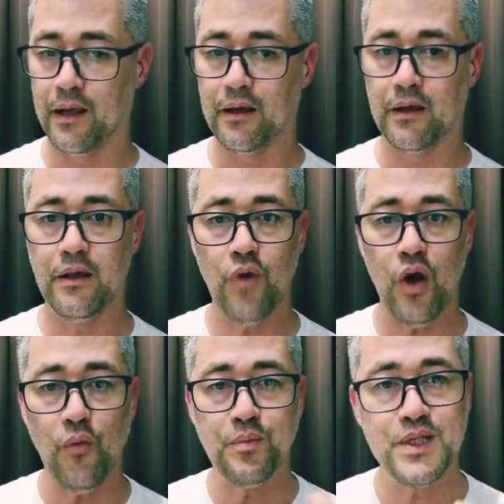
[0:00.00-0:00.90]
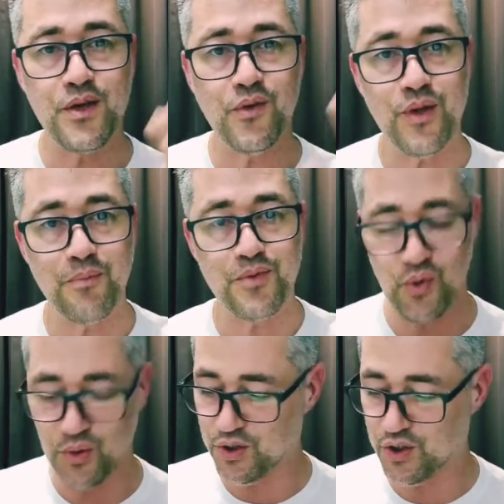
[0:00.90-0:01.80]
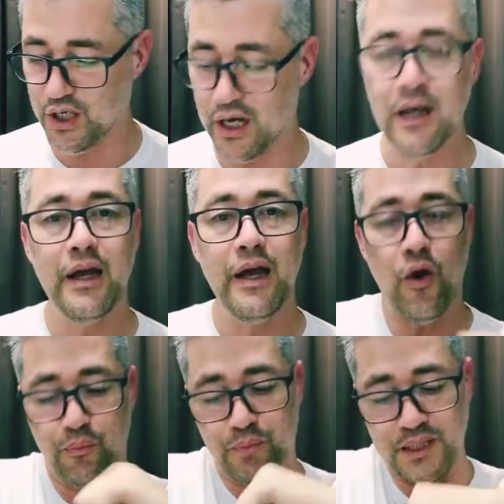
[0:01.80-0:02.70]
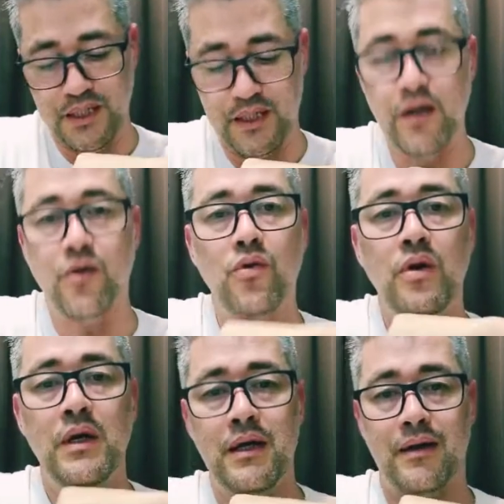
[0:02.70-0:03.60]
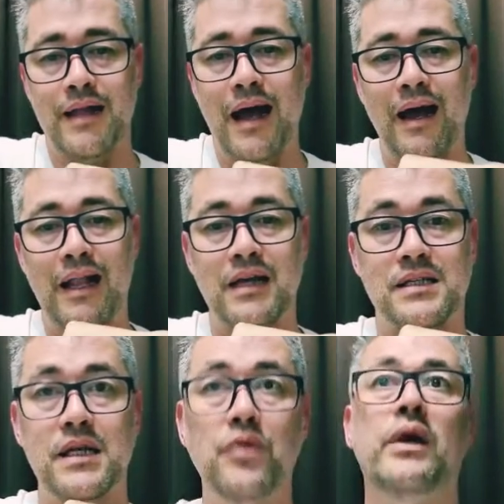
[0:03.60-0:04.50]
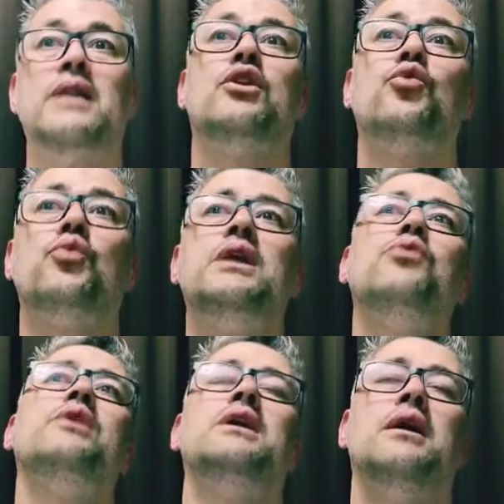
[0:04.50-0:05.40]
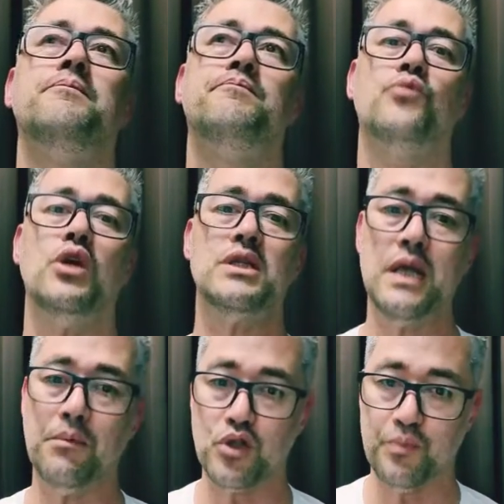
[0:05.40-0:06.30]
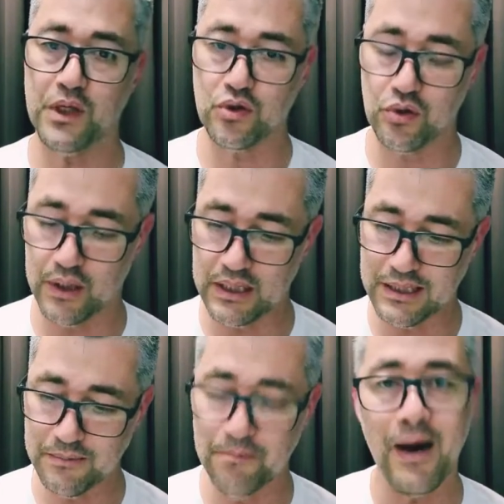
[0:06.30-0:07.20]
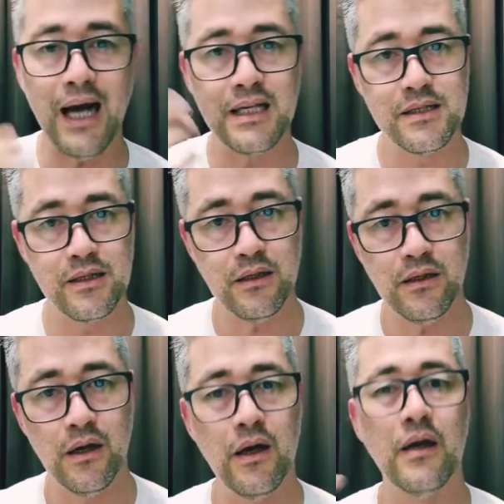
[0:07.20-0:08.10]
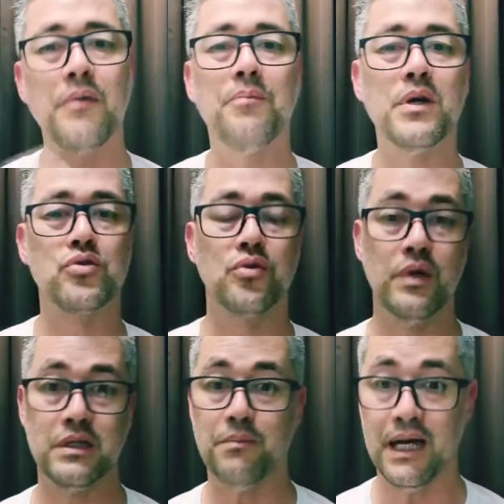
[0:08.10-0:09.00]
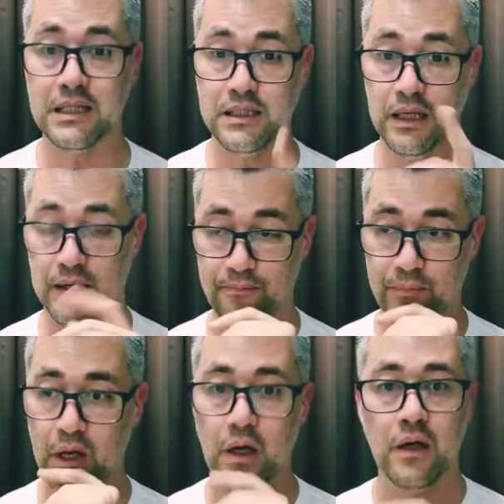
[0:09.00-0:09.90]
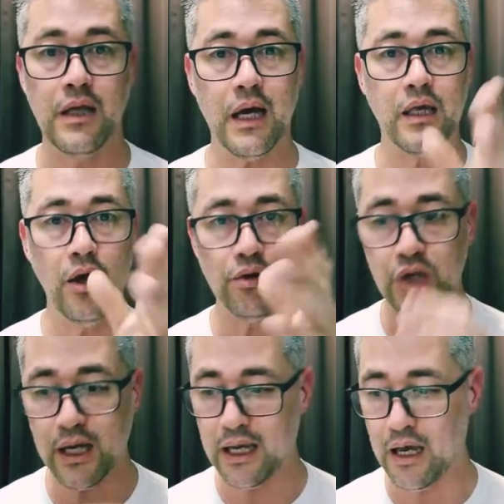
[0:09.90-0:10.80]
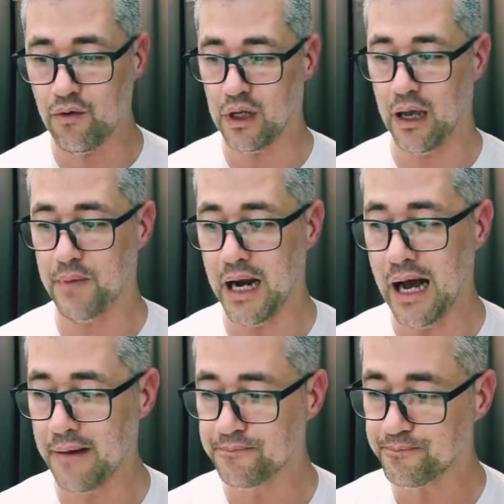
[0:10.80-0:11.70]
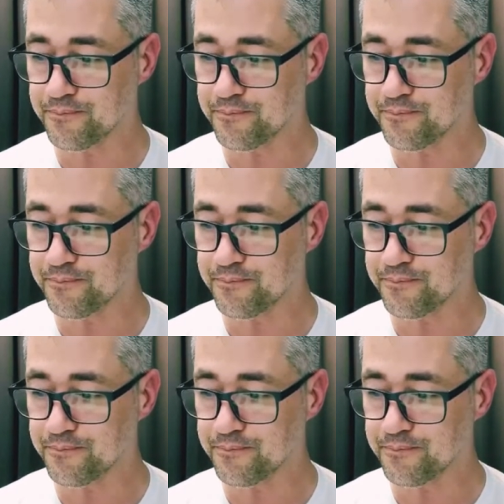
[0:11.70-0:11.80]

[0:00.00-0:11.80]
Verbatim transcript: que não é o psico da psicologia, é o psico da relação entre o yin e o yang. Nós temos pessoas mais yin e pessoas mais yang. E aqui eu já quero quebrar